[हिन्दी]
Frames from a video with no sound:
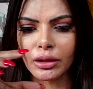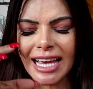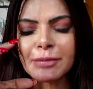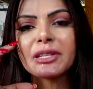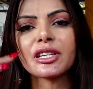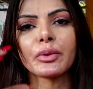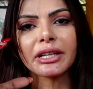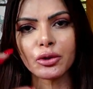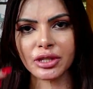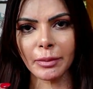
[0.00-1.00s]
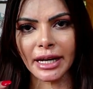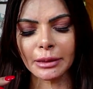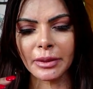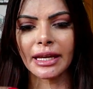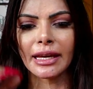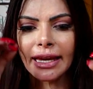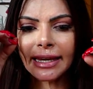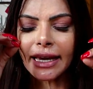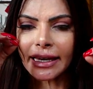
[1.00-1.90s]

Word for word: एक्सप्रेसिड वीडियोस के बारे में एक